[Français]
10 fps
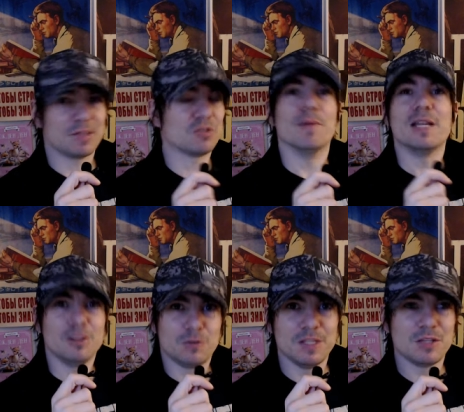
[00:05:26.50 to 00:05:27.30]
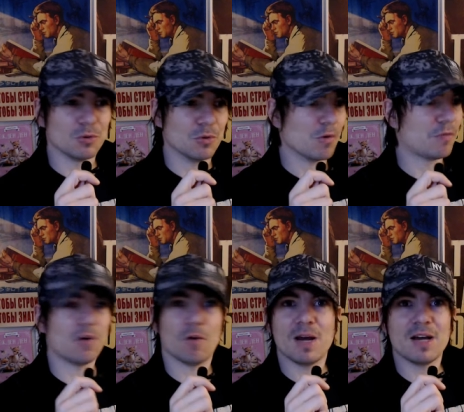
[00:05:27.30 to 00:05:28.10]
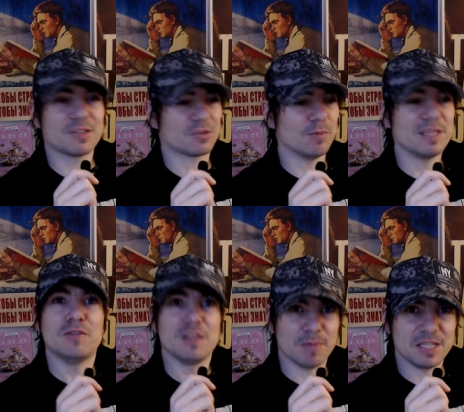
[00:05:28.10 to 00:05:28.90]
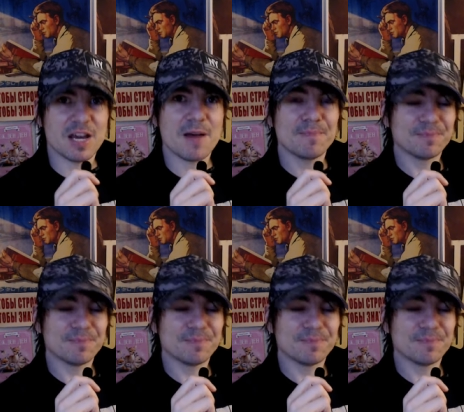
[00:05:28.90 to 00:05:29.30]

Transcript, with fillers: ce, magnifique euh, format, ce magnifique média.